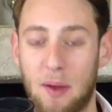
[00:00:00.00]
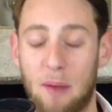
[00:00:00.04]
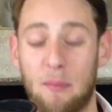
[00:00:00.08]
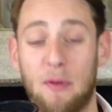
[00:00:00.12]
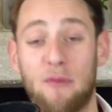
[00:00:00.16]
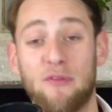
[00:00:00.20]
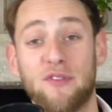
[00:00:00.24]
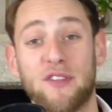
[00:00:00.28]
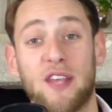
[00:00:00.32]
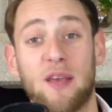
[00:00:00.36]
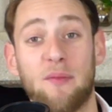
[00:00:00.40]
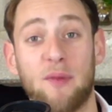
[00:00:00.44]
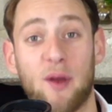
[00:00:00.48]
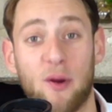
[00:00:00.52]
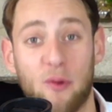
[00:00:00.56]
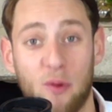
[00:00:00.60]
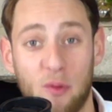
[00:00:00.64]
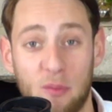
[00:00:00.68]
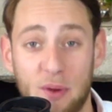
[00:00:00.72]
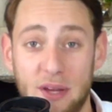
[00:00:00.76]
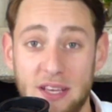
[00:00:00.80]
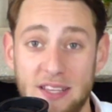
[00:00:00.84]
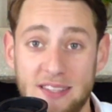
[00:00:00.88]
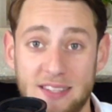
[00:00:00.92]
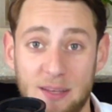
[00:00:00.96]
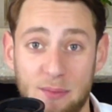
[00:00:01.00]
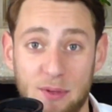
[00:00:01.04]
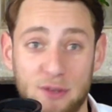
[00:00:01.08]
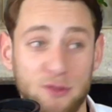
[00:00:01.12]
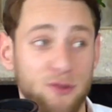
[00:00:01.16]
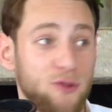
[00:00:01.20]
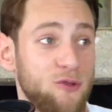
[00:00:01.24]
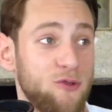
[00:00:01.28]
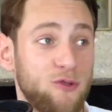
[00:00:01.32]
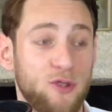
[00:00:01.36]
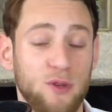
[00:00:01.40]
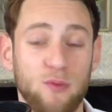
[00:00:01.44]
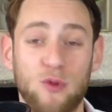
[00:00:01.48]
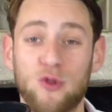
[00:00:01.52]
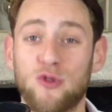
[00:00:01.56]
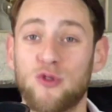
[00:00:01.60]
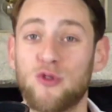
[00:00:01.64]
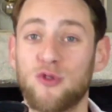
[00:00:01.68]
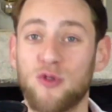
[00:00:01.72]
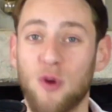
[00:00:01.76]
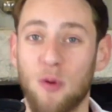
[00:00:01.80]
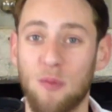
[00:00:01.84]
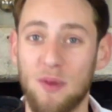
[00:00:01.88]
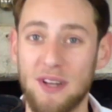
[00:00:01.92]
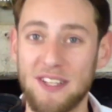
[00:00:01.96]
bah, vous avez bien compris, c'est parce que justement, je
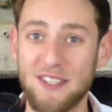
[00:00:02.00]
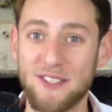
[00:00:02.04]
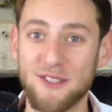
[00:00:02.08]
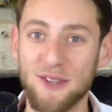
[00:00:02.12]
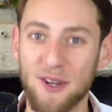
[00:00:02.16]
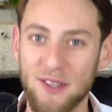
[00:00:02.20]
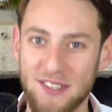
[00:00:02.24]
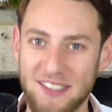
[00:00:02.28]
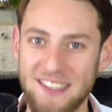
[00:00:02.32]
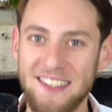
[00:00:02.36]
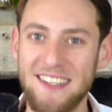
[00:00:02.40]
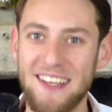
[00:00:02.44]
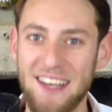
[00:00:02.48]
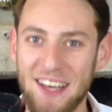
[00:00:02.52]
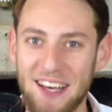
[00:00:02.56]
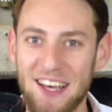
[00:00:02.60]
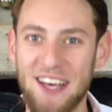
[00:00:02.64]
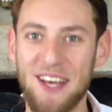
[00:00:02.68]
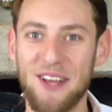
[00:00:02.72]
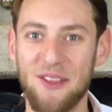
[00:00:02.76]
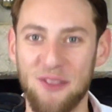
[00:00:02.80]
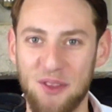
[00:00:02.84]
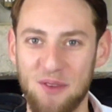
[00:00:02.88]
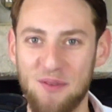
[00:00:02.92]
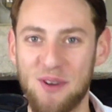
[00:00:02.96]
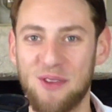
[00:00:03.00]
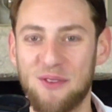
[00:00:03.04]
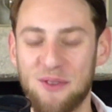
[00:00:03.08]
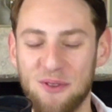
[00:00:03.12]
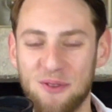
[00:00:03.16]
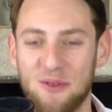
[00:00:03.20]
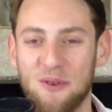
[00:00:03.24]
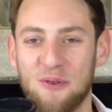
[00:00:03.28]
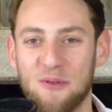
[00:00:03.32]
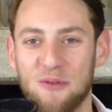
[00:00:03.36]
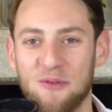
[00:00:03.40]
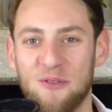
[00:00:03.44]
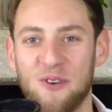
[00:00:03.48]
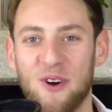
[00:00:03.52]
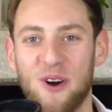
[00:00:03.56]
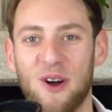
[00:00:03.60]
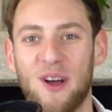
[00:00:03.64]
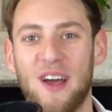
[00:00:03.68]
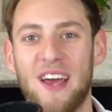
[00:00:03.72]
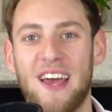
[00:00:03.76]
suis en pleine sortie de ma zone de confort